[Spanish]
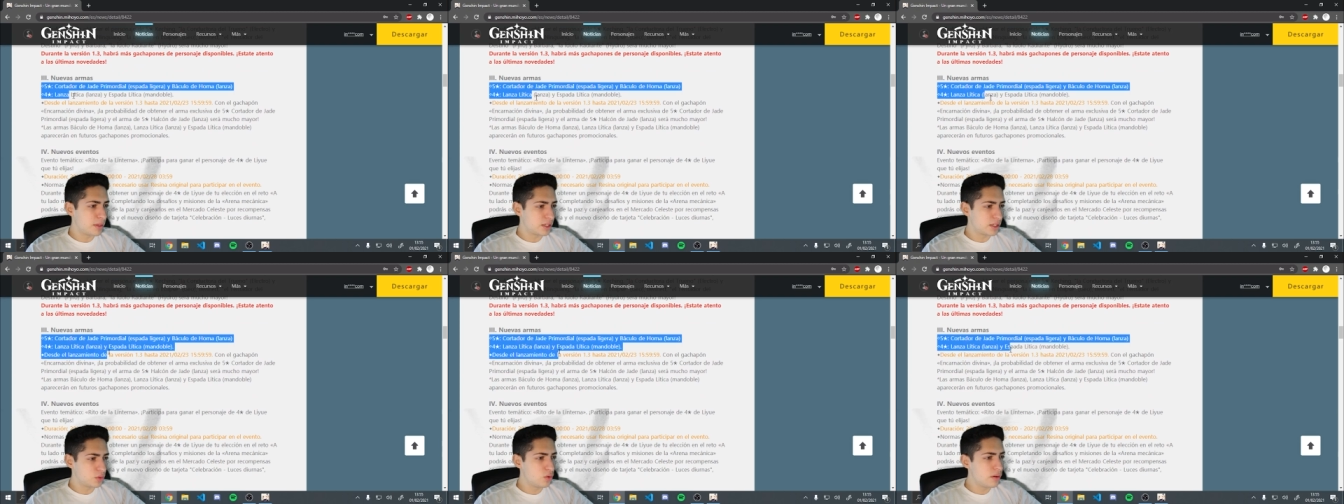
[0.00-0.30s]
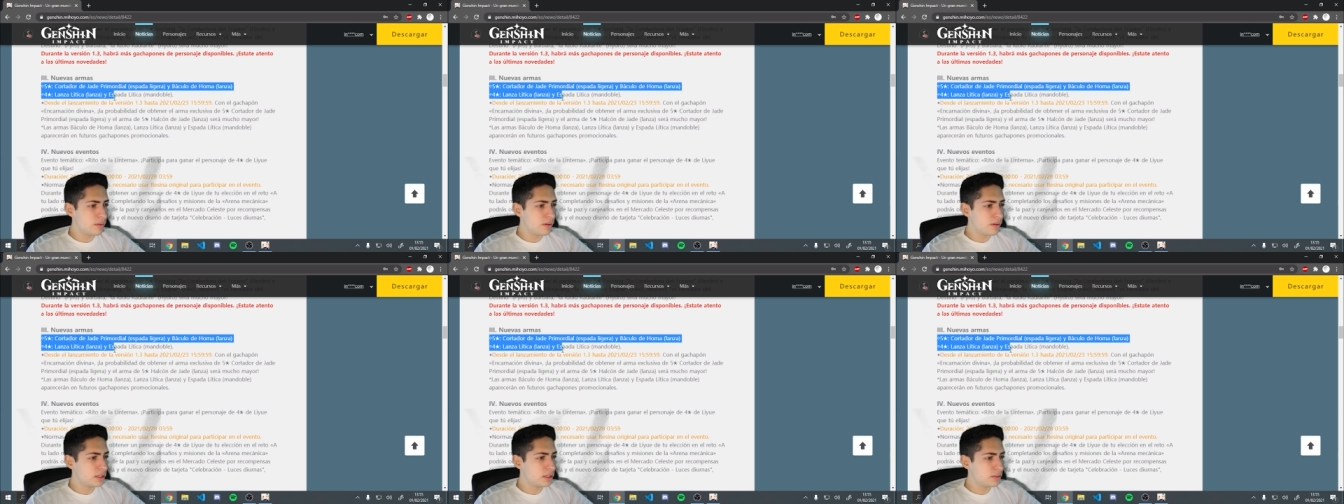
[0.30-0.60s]

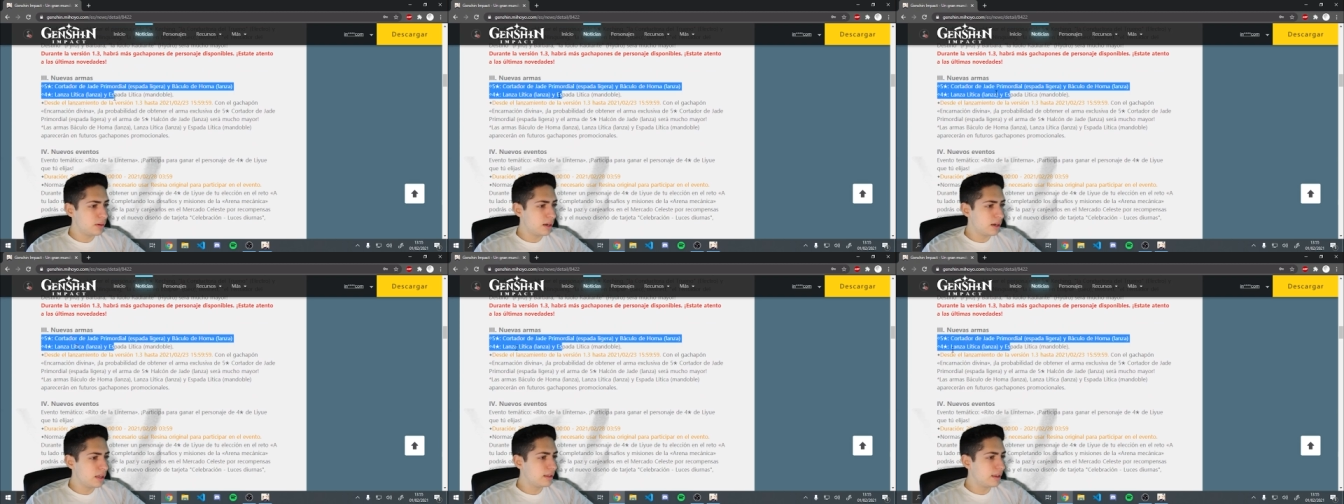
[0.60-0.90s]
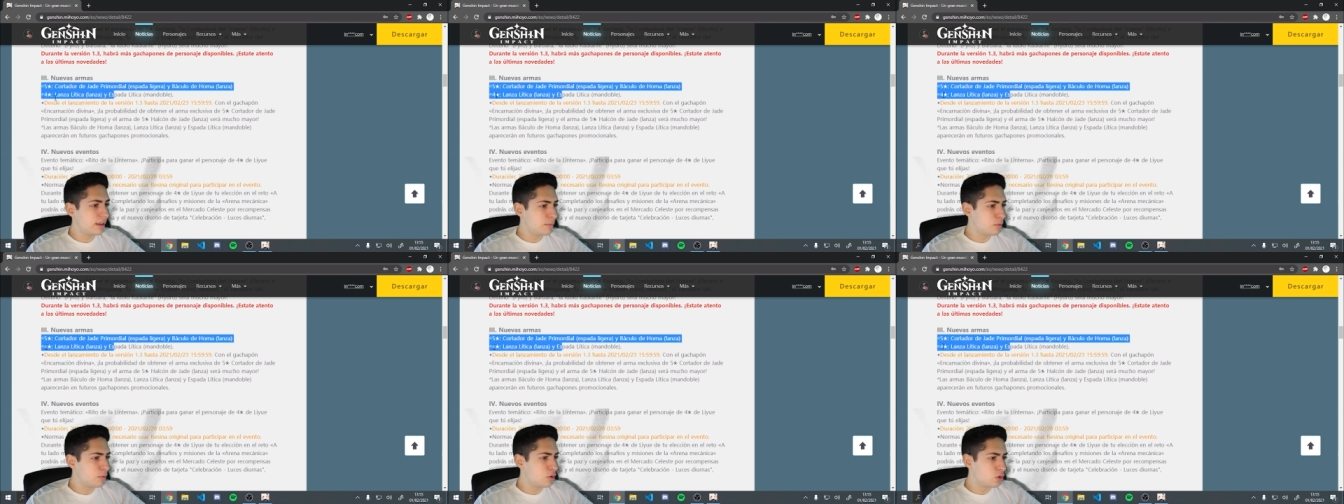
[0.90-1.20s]
nuevas, ¿vale?
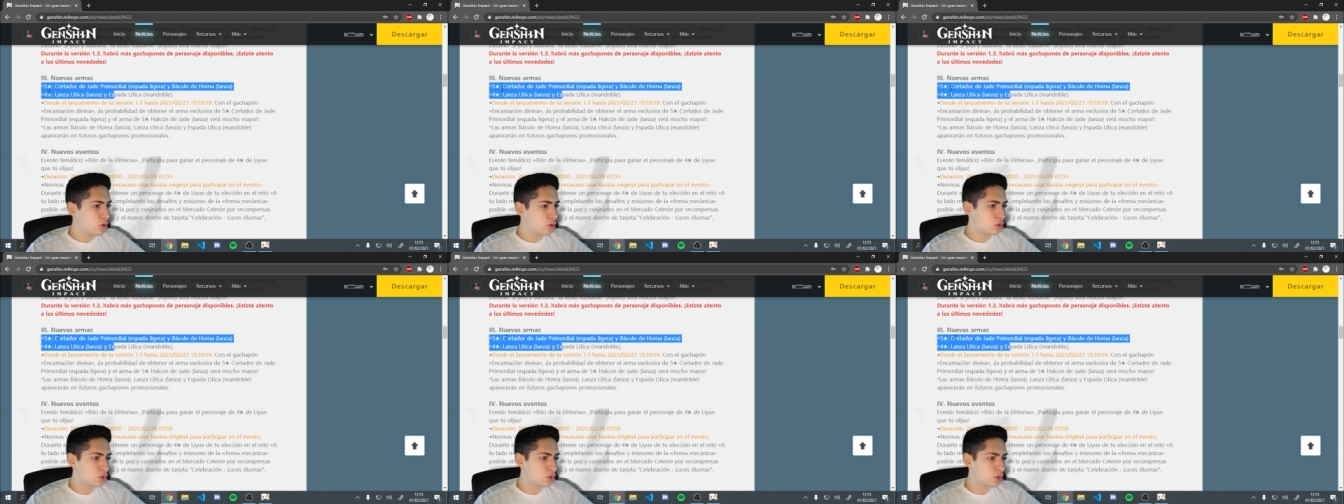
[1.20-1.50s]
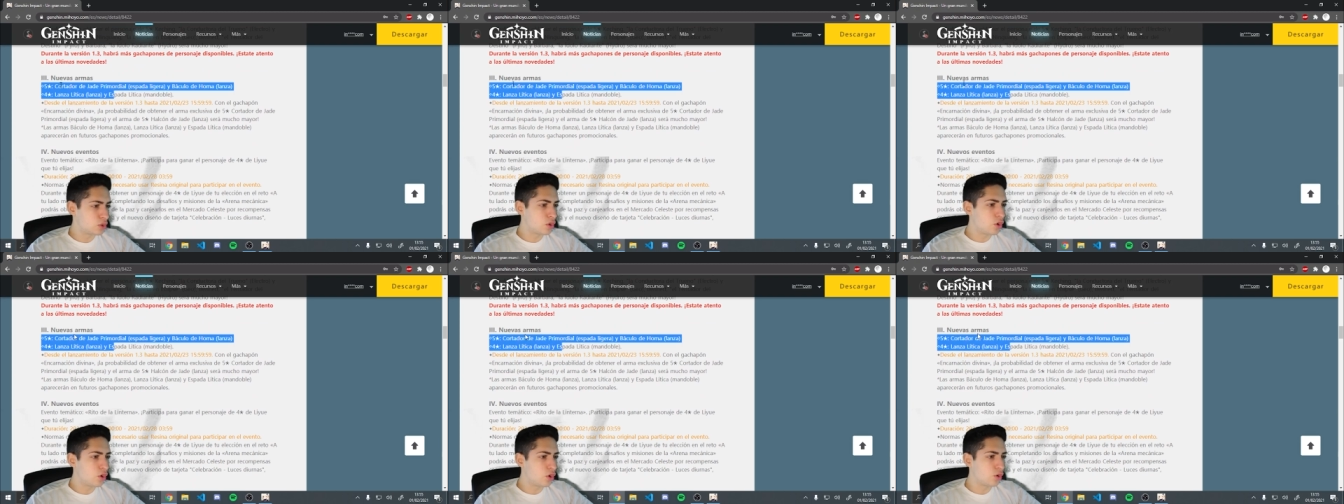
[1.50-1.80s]

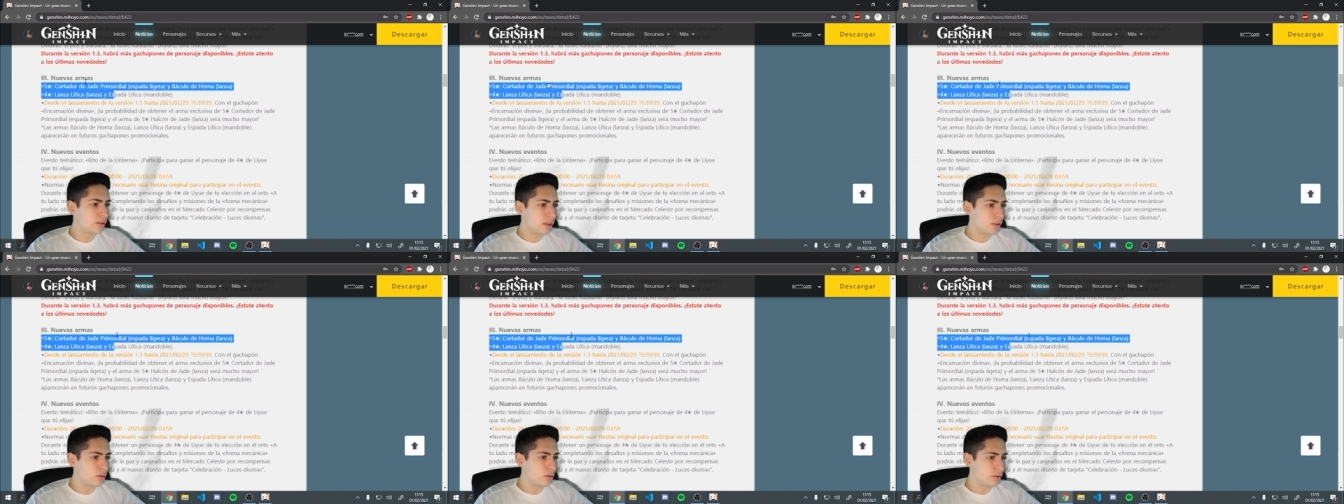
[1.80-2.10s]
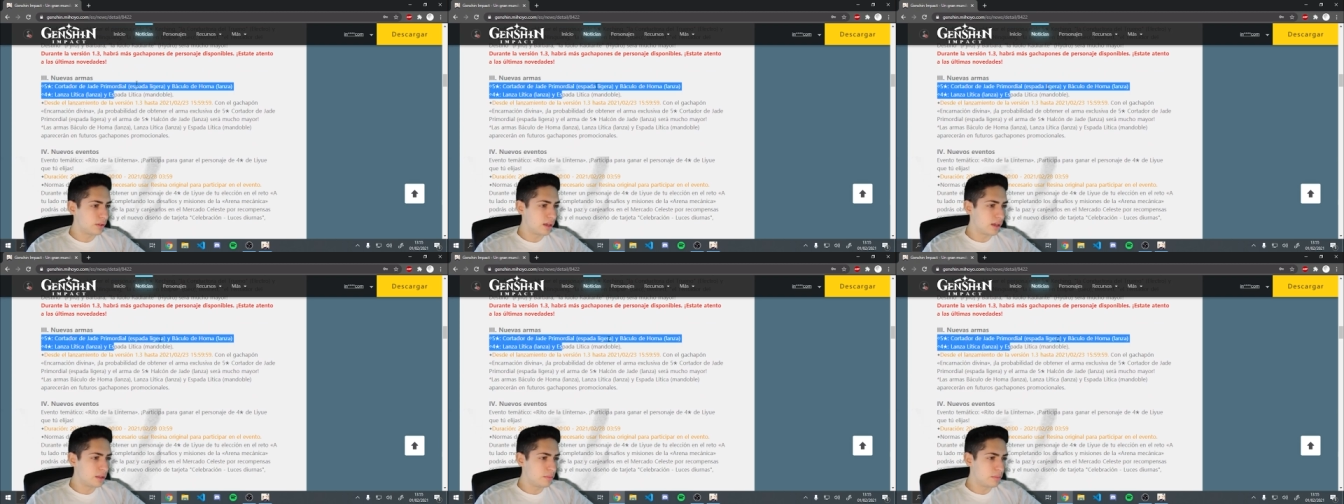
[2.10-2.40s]
Tenemos cortador
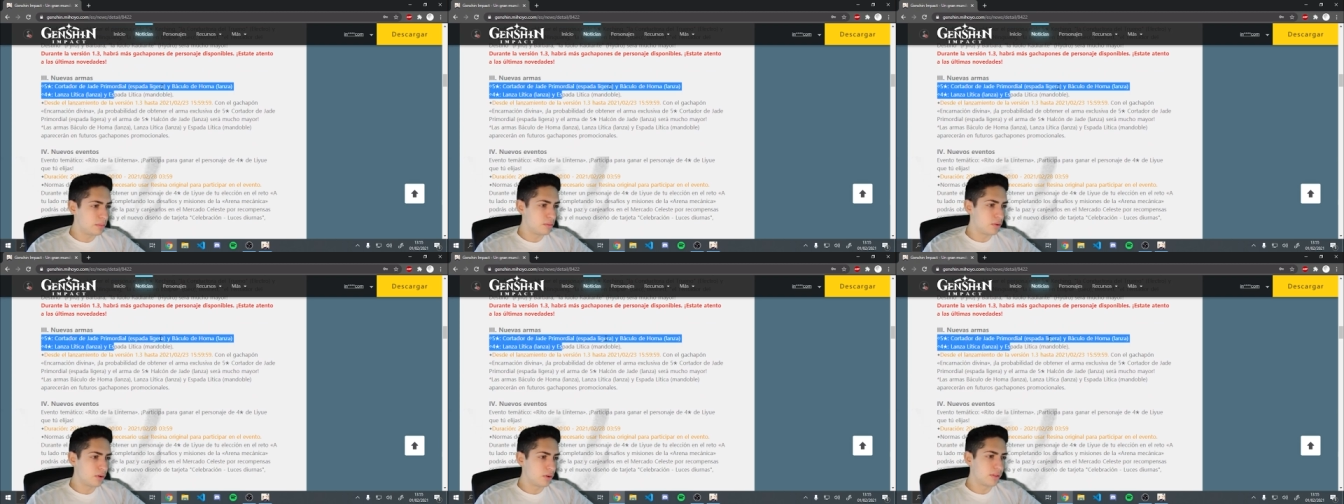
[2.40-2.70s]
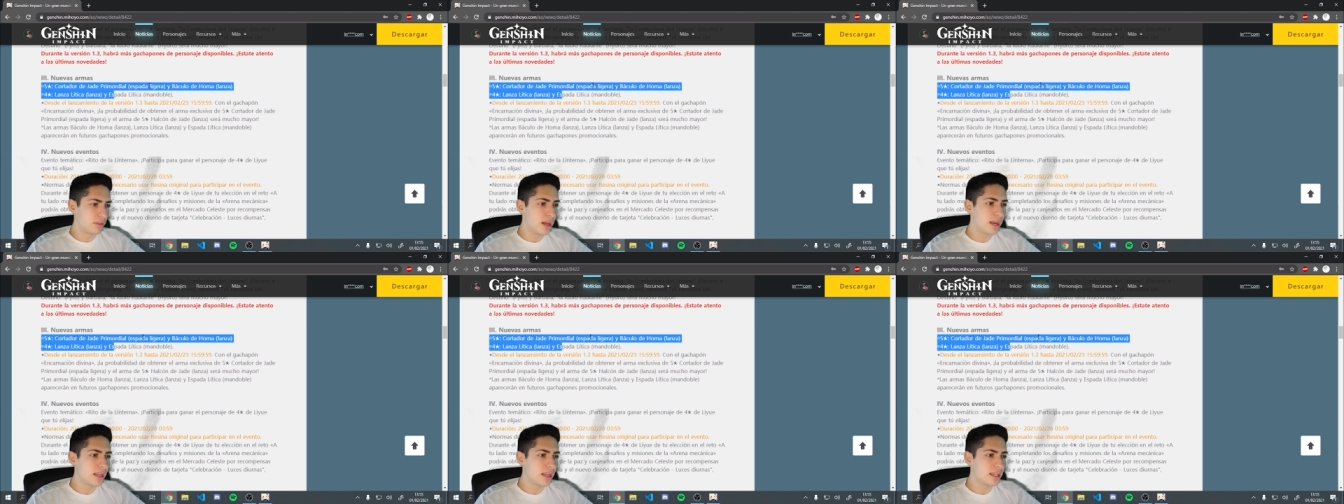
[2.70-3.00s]
de jade
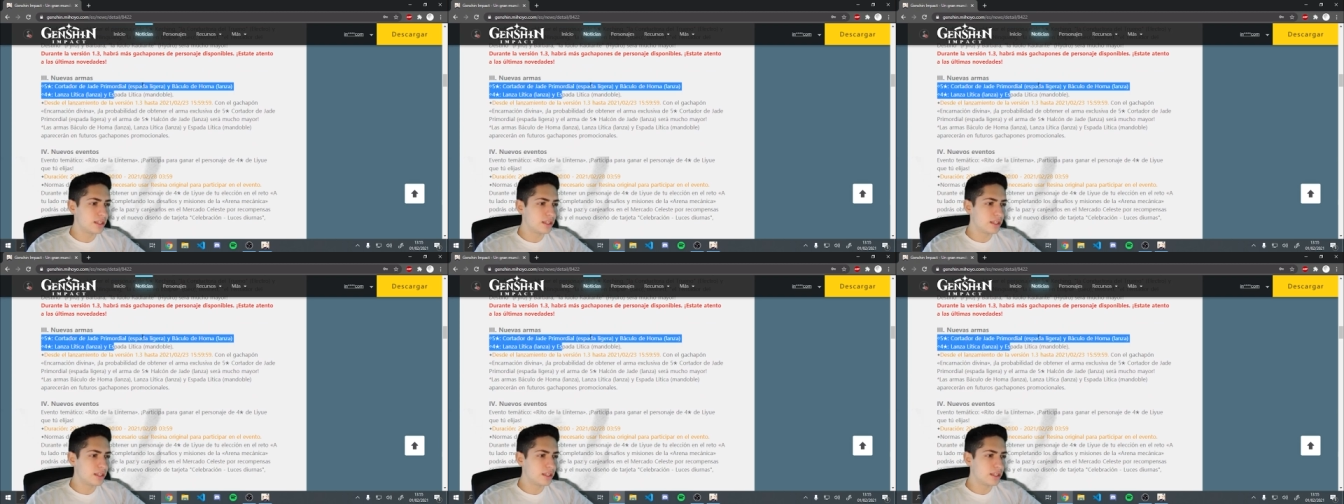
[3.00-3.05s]
primordial,